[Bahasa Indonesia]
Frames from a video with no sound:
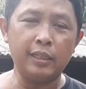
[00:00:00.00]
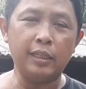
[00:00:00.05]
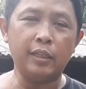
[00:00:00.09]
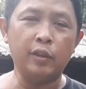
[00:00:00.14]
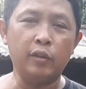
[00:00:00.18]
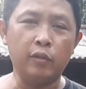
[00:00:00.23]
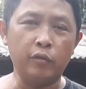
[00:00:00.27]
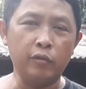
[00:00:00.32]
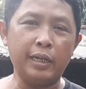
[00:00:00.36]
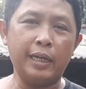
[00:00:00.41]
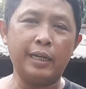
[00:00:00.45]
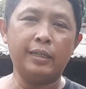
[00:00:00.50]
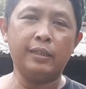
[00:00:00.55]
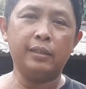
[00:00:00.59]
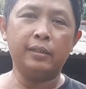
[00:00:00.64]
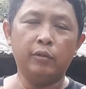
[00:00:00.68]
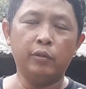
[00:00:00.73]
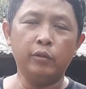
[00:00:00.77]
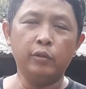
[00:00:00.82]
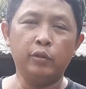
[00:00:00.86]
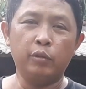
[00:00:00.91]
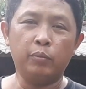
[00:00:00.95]
tentukan
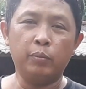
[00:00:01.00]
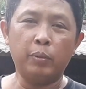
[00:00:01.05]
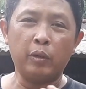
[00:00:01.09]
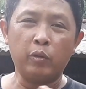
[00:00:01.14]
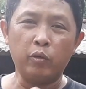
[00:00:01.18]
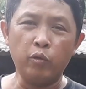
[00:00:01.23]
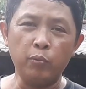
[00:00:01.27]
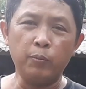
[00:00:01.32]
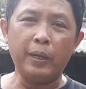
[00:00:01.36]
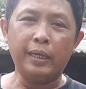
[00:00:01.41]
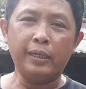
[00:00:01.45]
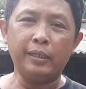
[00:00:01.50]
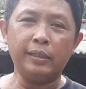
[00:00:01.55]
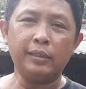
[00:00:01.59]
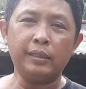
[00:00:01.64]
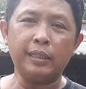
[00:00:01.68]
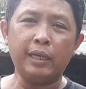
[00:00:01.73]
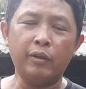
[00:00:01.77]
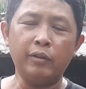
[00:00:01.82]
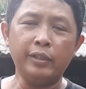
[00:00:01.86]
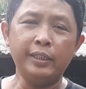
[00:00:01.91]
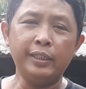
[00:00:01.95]
untuk berkurban
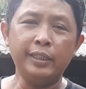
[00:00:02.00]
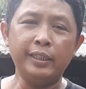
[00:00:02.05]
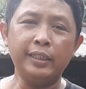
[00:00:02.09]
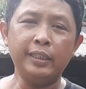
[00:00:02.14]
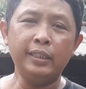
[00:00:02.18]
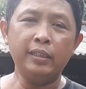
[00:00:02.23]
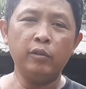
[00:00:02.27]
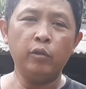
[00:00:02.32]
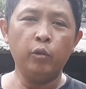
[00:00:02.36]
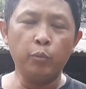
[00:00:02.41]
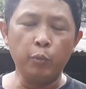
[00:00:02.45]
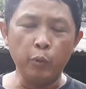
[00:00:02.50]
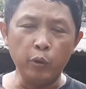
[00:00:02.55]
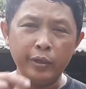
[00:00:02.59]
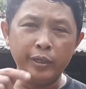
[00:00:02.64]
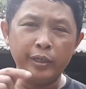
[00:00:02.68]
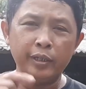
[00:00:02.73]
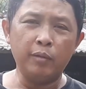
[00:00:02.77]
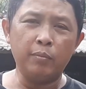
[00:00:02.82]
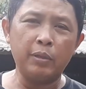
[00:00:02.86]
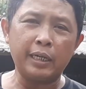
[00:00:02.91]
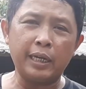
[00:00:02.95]
tahun ini hubungi
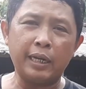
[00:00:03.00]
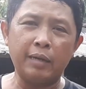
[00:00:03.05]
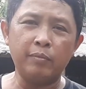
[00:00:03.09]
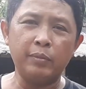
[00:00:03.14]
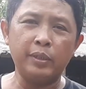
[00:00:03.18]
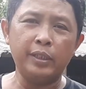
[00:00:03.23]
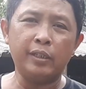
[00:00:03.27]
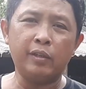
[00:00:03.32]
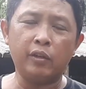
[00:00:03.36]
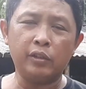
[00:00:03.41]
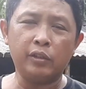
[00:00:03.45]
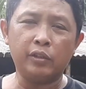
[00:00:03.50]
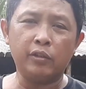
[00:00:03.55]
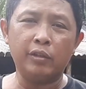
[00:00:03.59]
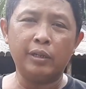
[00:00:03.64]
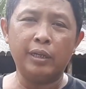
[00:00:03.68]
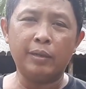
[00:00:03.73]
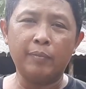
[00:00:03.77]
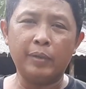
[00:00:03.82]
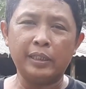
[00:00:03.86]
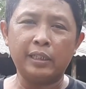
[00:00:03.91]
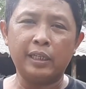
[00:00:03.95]
nomor kami
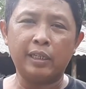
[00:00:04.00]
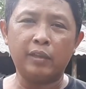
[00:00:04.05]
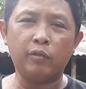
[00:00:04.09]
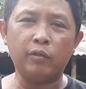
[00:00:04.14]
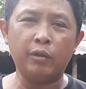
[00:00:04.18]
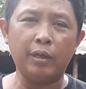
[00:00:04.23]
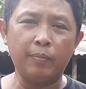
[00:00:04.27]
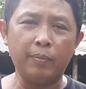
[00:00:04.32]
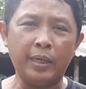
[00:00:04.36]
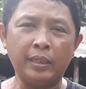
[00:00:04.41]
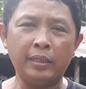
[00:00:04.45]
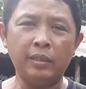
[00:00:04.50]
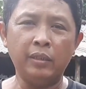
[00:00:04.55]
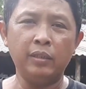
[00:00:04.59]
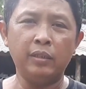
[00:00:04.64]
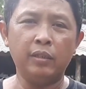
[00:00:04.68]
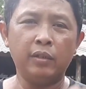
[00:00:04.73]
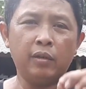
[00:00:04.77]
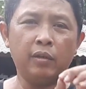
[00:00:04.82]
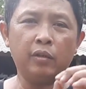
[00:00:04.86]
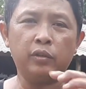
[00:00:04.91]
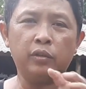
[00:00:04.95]
0818
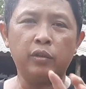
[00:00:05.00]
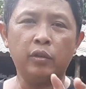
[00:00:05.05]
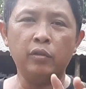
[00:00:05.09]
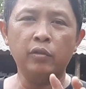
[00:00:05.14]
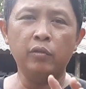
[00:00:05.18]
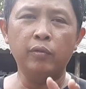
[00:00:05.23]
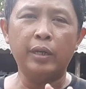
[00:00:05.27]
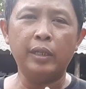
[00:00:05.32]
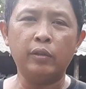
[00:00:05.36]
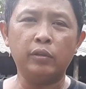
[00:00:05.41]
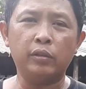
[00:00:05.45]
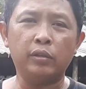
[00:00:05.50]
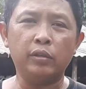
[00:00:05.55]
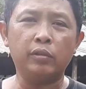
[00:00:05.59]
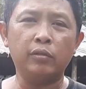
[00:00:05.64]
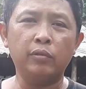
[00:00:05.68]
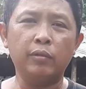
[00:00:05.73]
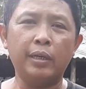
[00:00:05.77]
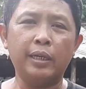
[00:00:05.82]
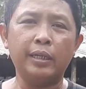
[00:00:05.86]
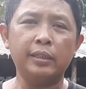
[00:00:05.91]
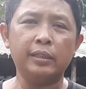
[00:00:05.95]

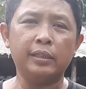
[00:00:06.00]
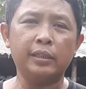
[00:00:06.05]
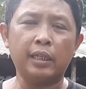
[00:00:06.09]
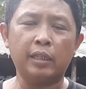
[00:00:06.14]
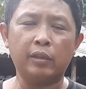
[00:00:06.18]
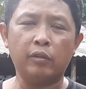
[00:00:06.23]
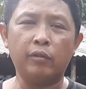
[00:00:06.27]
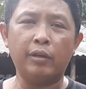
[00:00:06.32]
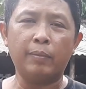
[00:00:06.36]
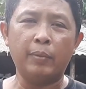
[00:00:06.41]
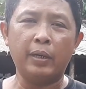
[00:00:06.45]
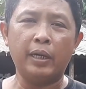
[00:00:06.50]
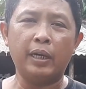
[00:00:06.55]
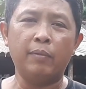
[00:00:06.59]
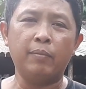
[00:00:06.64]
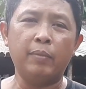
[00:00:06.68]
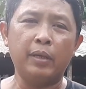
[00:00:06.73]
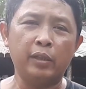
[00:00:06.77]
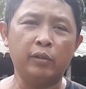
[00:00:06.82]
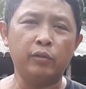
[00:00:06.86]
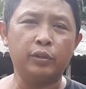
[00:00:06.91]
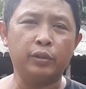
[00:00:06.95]
0272
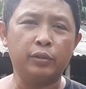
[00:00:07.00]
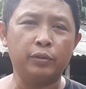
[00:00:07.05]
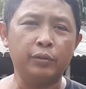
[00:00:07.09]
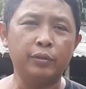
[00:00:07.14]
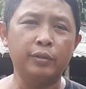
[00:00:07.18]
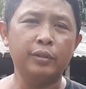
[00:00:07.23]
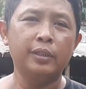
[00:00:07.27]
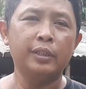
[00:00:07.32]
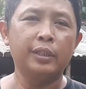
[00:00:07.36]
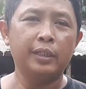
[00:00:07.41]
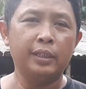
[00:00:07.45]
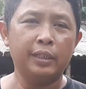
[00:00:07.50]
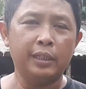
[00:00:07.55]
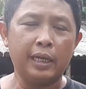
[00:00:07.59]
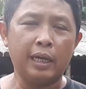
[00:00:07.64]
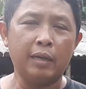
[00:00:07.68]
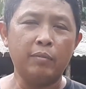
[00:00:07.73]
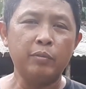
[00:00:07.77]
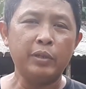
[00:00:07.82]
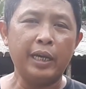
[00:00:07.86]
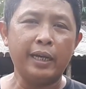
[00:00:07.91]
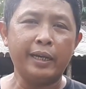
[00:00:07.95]
1887.
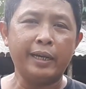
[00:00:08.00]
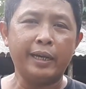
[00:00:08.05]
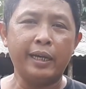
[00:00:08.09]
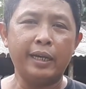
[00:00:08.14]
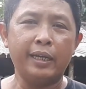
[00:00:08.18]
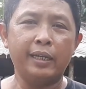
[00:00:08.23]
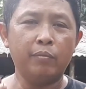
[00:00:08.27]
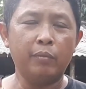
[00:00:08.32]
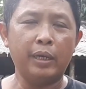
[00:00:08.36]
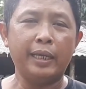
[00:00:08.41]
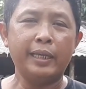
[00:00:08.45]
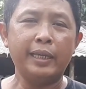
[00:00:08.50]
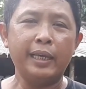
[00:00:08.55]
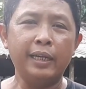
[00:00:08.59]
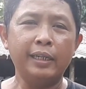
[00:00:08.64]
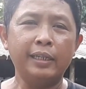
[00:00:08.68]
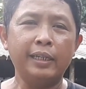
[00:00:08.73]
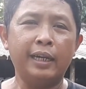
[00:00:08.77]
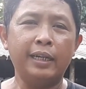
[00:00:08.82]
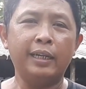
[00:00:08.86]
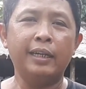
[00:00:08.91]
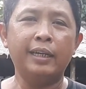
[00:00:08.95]
Kami akan
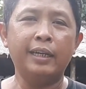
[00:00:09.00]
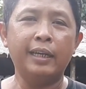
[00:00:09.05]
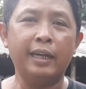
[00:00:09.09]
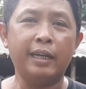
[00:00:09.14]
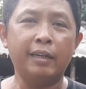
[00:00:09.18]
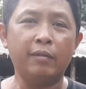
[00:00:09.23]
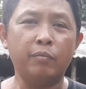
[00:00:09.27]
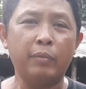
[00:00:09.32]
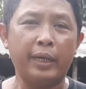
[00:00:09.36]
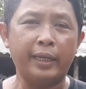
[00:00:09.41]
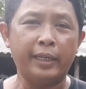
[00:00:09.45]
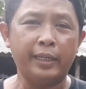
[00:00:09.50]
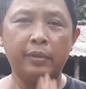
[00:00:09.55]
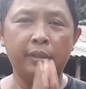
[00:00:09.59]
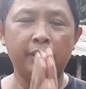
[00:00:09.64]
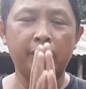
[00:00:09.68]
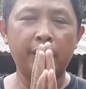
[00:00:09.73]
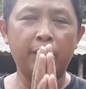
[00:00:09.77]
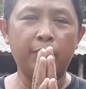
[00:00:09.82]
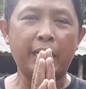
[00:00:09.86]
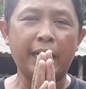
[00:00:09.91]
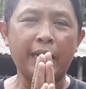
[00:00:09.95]
melayani Anda dengan baik.
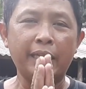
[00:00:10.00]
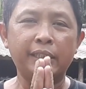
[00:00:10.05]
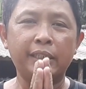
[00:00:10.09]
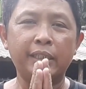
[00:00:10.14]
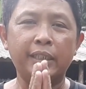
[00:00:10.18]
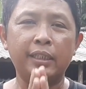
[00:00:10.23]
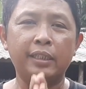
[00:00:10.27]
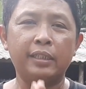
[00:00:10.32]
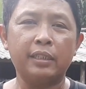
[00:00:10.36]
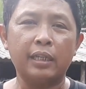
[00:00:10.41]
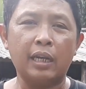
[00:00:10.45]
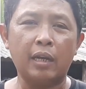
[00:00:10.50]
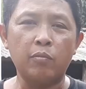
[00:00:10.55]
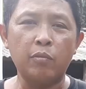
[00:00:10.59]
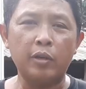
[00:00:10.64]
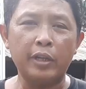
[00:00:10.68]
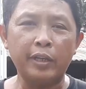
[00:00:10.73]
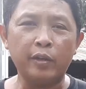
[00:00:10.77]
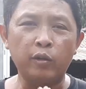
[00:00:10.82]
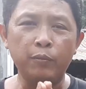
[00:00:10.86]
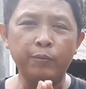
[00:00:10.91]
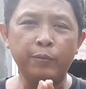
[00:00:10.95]
Terima kasih.
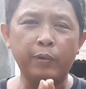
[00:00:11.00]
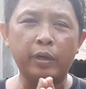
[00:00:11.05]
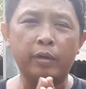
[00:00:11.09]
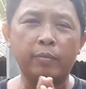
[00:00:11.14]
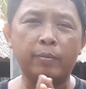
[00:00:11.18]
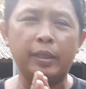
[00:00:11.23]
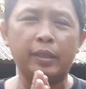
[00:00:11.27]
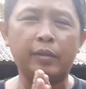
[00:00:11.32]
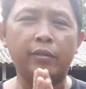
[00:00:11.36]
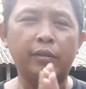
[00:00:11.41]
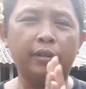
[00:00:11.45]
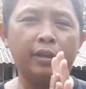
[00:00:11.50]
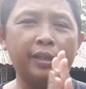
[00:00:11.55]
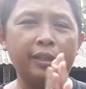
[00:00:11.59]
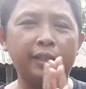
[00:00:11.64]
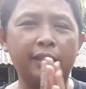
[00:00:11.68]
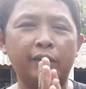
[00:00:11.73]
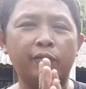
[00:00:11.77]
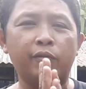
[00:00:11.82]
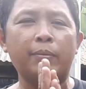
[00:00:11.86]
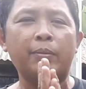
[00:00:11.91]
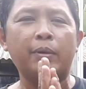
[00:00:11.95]
Assalamualaikum
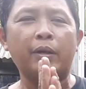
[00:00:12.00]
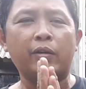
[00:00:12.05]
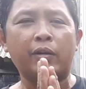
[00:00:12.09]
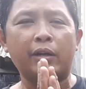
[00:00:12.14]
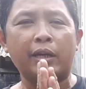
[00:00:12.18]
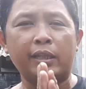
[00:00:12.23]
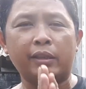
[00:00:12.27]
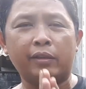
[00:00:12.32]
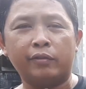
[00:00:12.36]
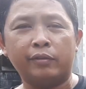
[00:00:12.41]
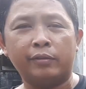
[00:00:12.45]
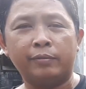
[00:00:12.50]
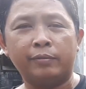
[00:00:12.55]
warahmatullahi wabarakatuh.